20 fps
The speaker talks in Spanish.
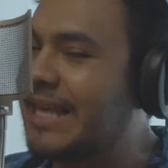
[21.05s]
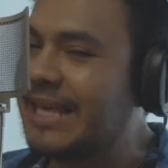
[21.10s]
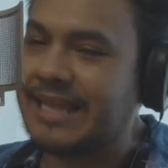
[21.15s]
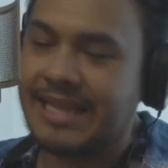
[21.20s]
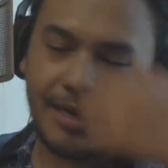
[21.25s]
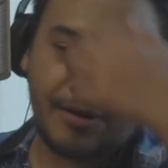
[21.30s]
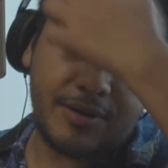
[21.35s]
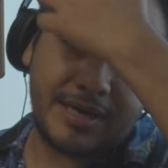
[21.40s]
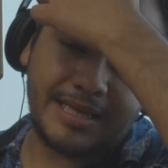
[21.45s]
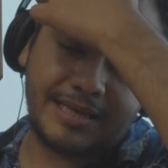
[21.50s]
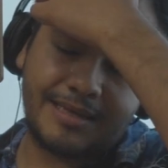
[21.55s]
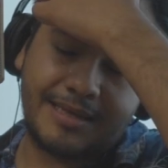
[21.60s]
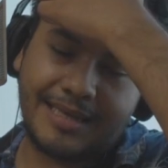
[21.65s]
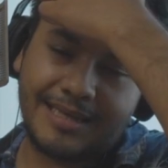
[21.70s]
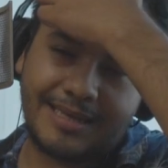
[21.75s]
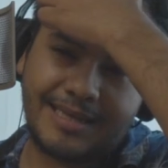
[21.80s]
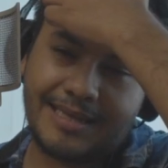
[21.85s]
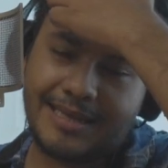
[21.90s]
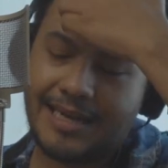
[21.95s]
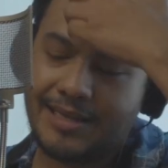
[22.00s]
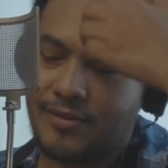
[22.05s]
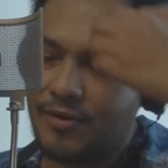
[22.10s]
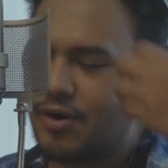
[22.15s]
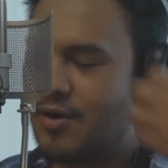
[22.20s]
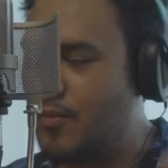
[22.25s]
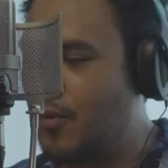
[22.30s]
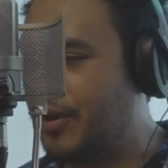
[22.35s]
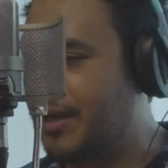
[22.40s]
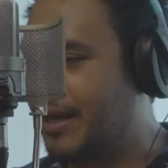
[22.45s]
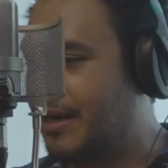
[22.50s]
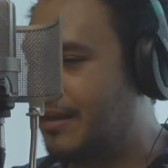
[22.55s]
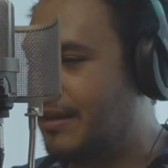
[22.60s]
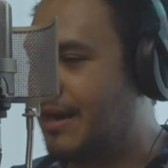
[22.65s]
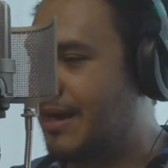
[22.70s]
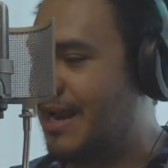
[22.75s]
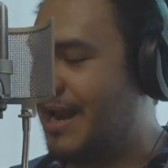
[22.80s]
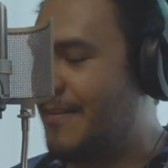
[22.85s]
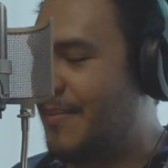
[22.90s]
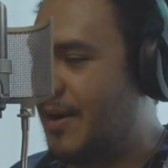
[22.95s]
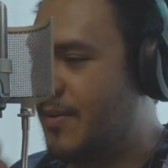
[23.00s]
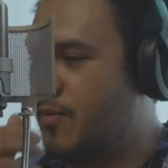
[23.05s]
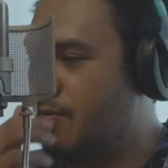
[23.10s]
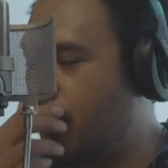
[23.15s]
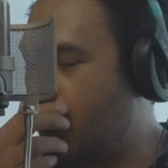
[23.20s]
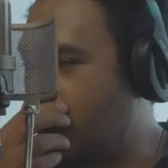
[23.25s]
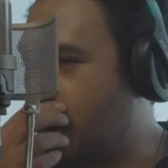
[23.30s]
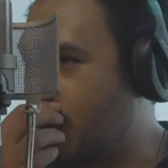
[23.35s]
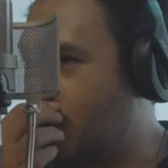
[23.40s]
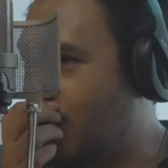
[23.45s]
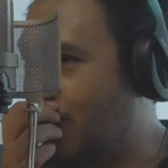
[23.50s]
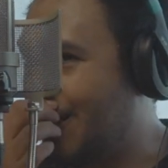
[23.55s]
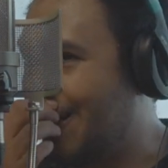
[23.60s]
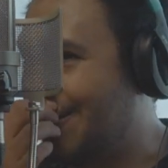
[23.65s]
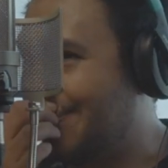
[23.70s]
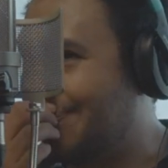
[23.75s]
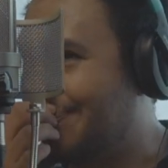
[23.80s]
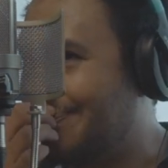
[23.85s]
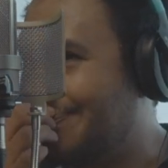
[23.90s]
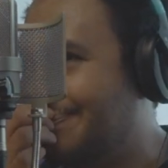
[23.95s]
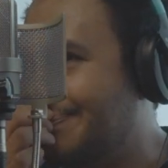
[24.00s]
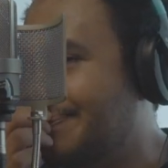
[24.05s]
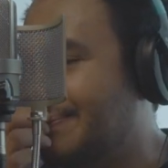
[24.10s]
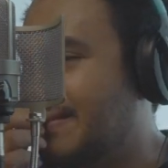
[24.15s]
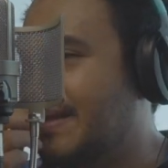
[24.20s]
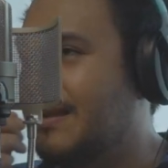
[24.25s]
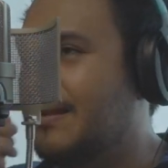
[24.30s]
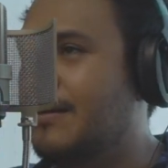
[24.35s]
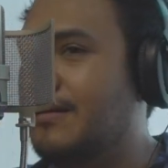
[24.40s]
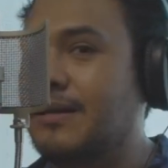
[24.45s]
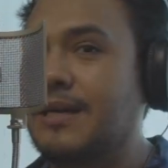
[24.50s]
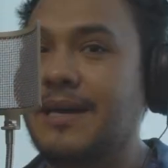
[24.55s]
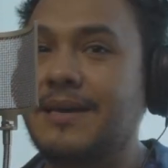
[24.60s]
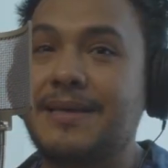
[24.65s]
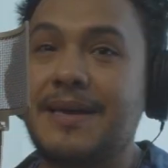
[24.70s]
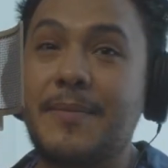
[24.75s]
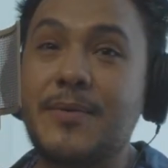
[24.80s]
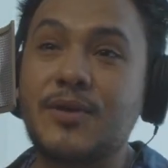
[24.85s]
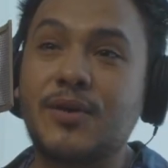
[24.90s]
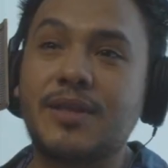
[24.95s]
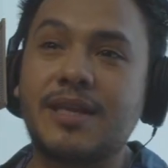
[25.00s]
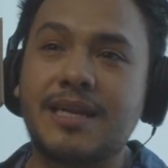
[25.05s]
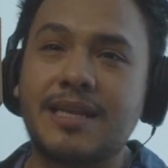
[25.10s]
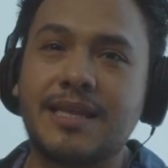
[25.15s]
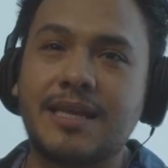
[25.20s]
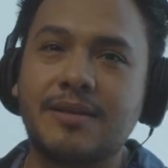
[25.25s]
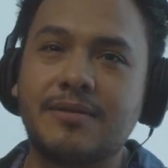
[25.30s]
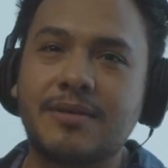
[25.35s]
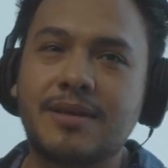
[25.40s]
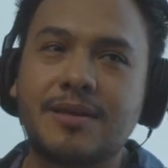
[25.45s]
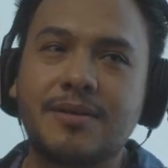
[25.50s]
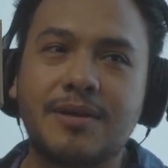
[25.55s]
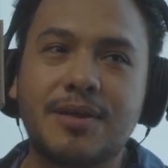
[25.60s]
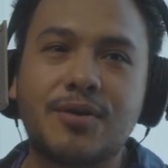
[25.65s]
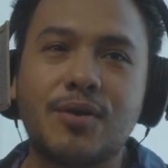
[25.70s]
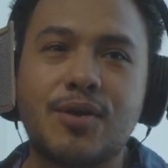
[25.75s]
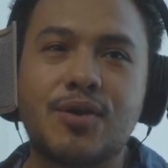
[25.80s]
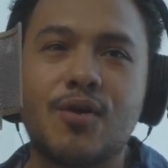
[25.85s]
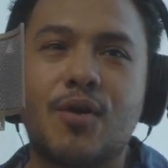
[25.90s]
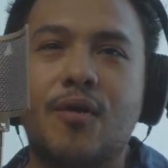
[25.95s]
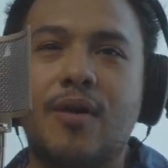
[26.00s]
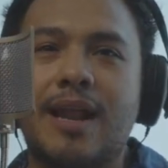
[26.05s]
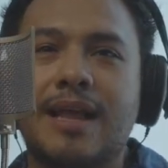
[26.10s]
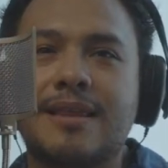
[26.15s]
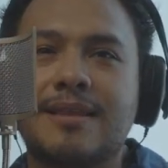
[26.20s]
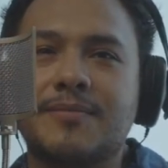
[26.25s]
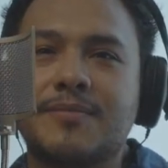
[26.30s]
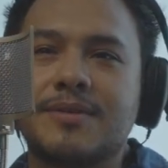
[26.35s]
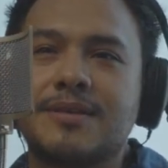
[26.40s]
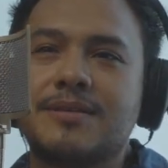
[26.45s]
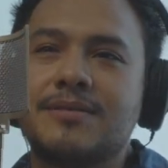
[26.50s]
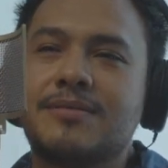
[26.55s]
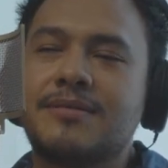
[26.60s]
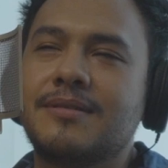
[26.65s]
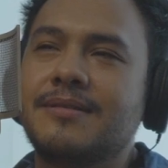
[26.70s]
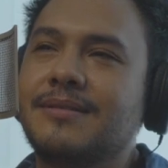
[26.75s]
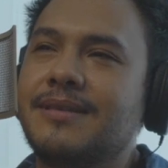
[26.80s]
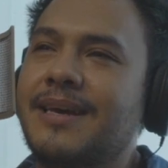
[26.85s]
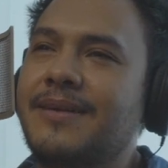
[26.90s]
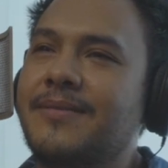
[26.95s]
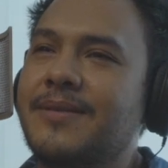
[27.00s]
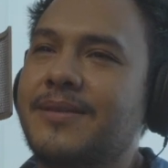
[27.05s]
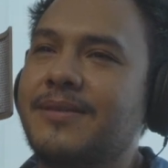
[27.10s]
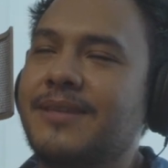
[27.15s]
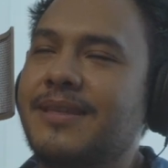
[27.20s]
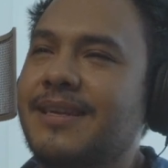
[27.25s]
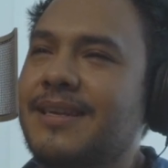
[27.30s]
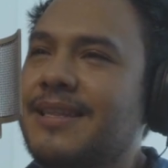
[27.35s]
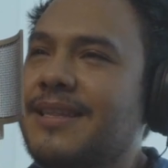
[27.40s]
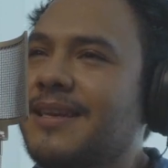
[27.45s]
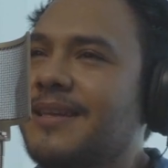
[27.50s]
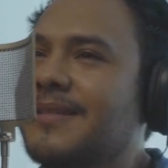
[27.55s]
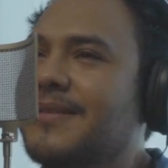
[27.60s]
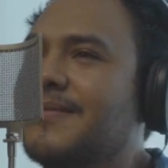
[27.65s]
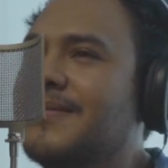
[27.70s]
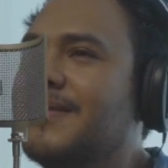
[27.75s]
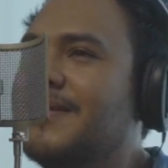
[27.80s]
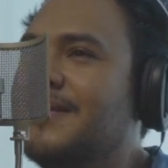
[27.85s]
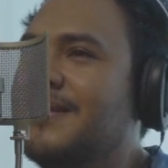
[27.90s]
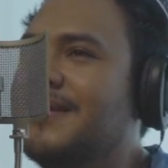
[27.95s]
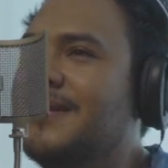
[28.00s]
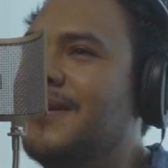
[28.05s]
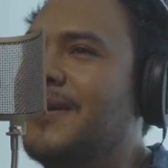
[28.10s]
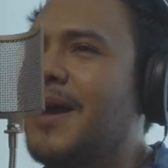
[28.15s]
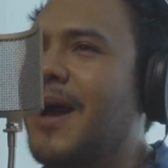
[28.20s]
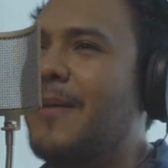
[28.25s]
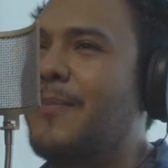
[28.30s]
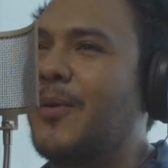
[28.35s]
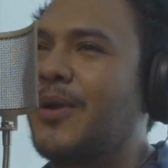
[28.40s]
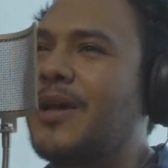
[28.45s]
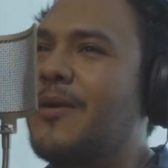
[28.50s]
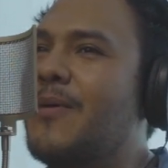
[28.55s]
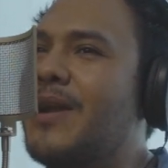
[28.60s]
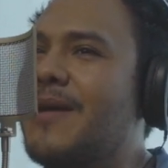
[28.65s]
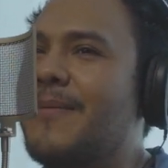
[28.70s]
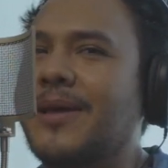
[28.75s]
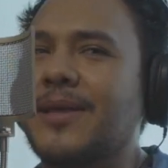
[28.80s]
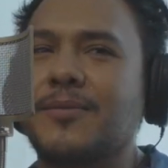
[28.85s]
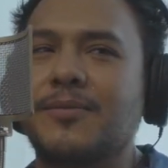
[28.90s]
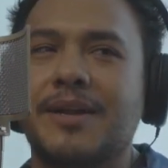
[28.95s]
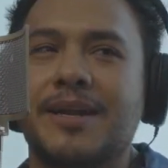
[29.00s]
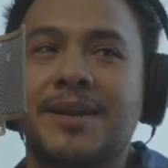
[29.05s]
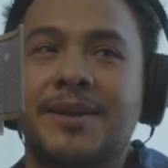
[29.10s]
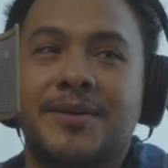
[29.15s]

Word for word: que te digo que sí, trato como de, de clavarme un poquito en ya, ya, me estoy derritiendo, es que estoy hecho de chocolate, muchachos. Ya me estoy derritiendo. ¿Ah, ¿Por qué huele a basura?